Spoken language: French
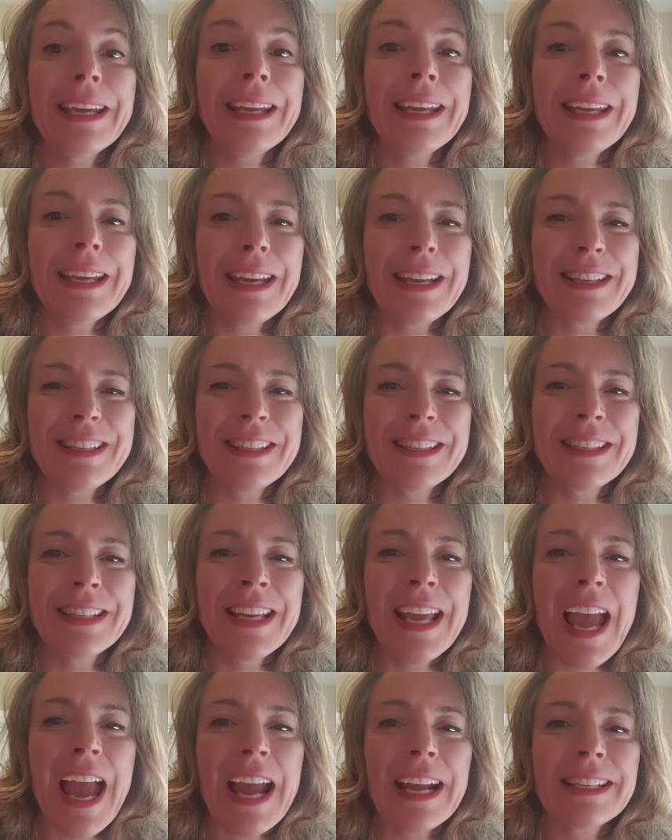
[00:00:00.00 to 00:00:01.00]
et
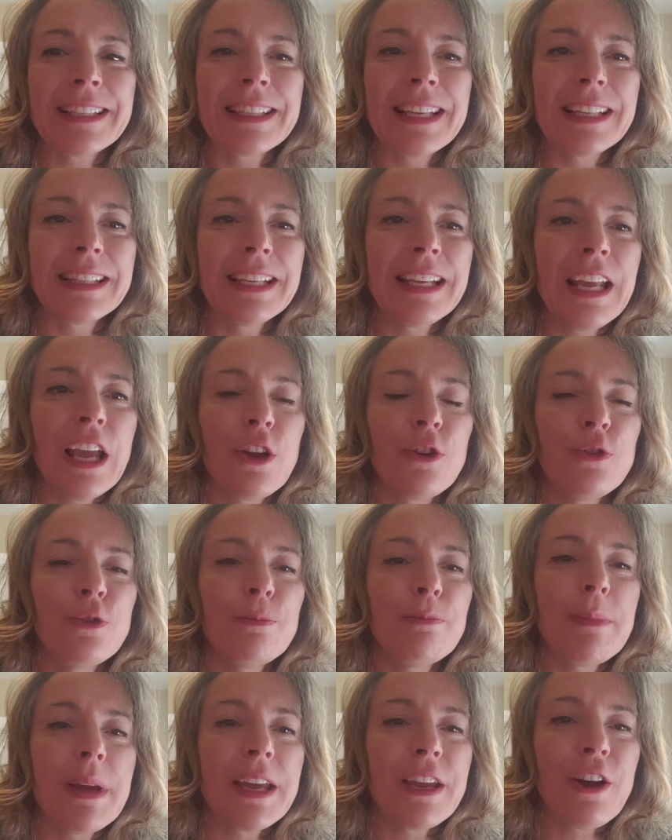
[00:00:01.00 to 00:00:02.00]
ainsi accéder à
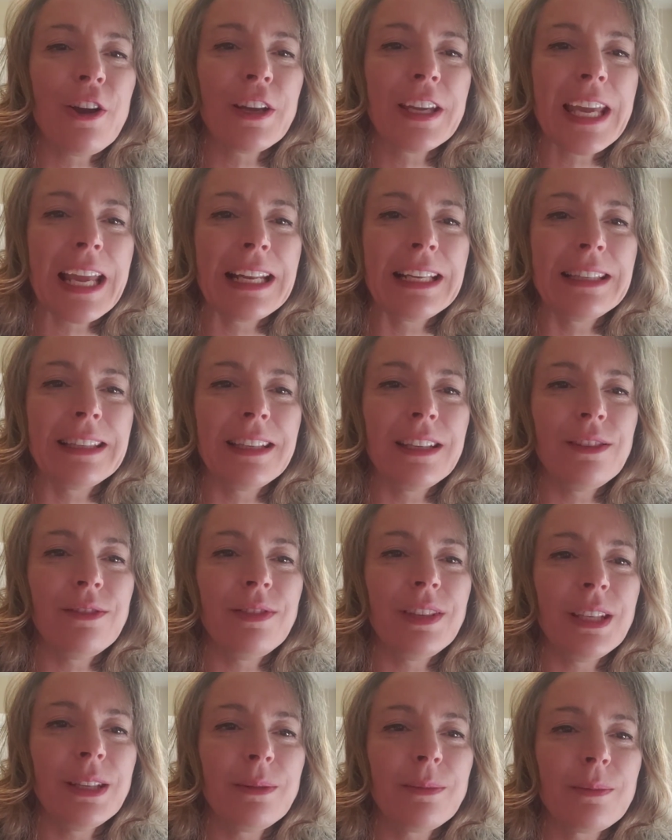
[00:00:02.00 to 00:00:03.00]
une meilleure qualité de
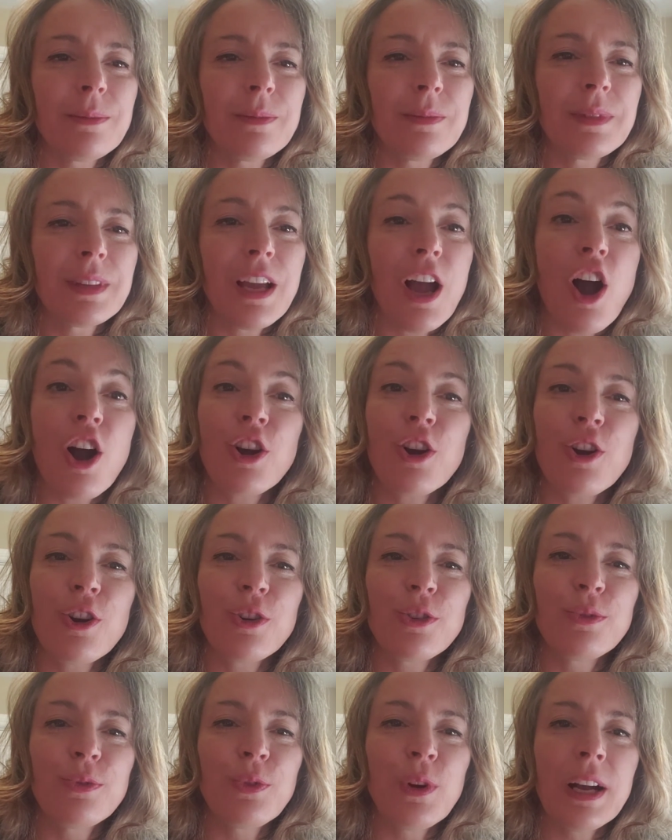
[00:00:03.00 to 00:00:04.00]
vie.
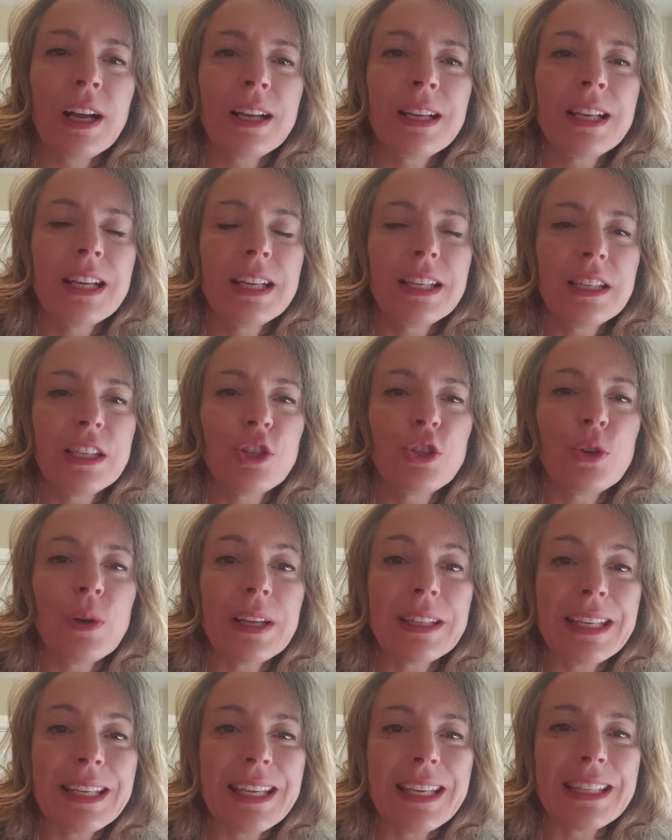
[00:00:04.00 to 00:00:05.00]
Encore une fois, si tu
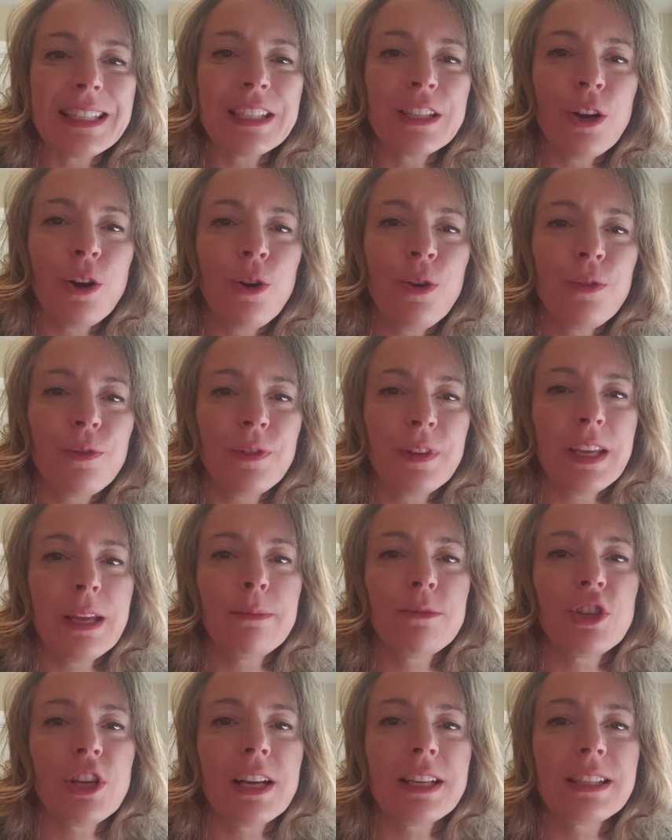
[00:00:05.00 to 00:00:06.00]
as des questions,
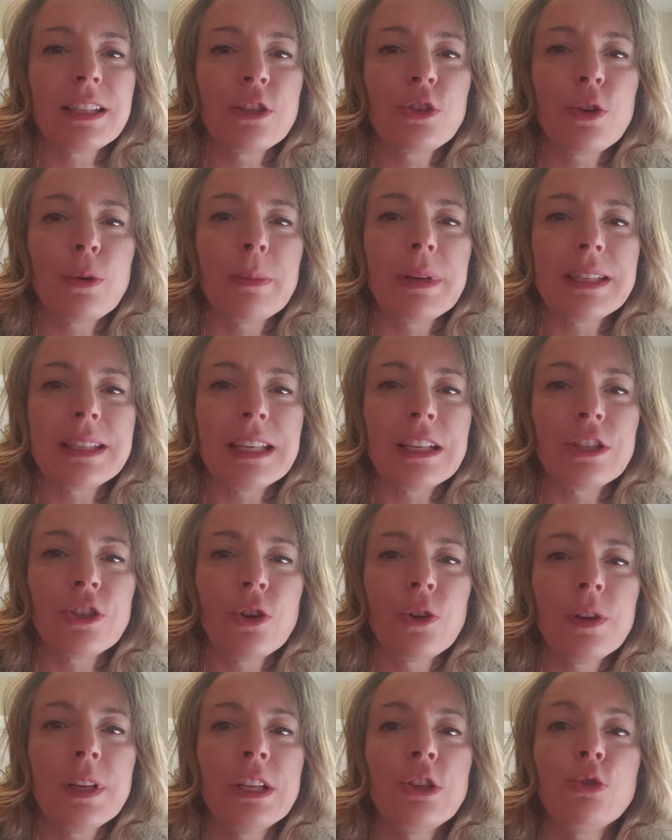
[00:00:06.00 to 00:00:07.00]
viens jaser sur
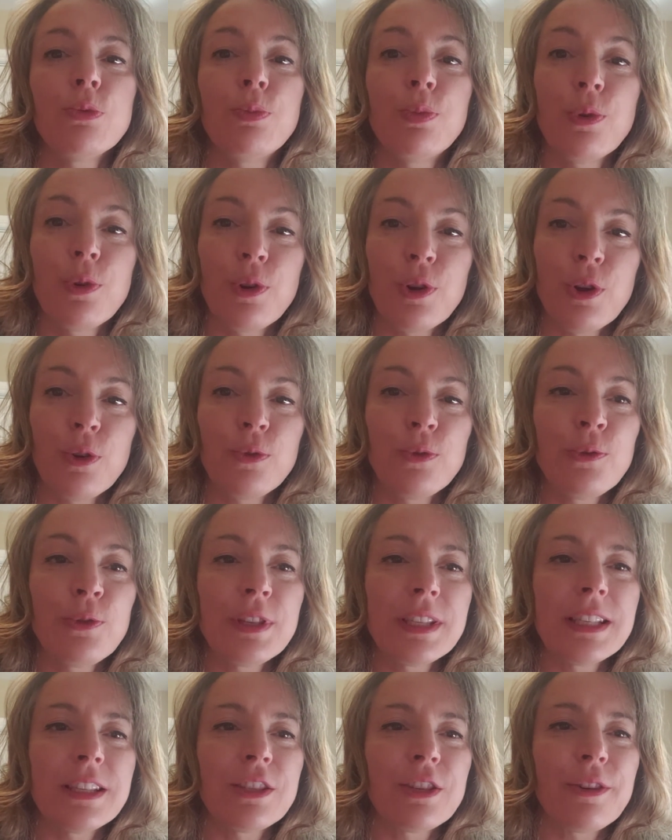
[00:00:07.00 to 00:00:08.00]
Messenger et nous pourrions
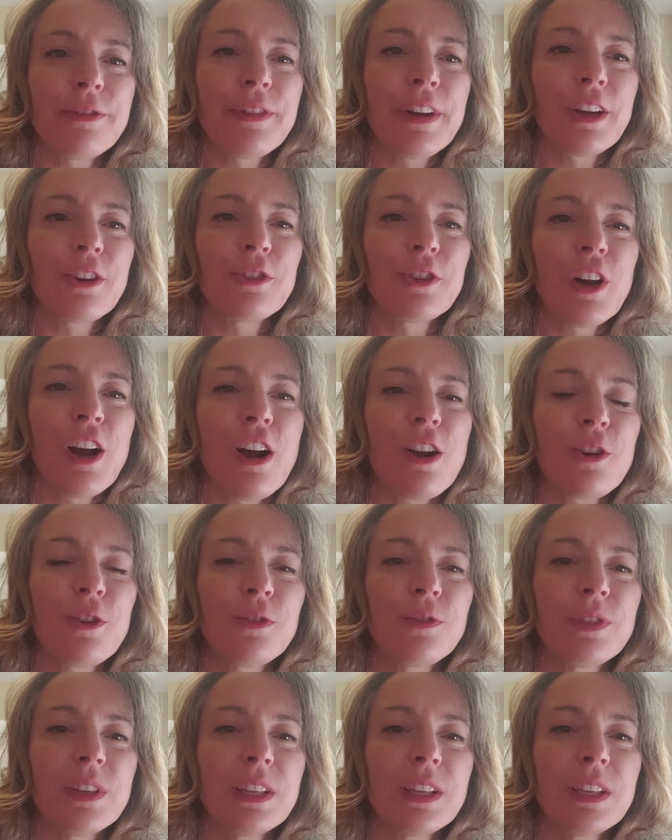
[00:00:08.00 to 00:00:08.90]
aussi se faire une rencontre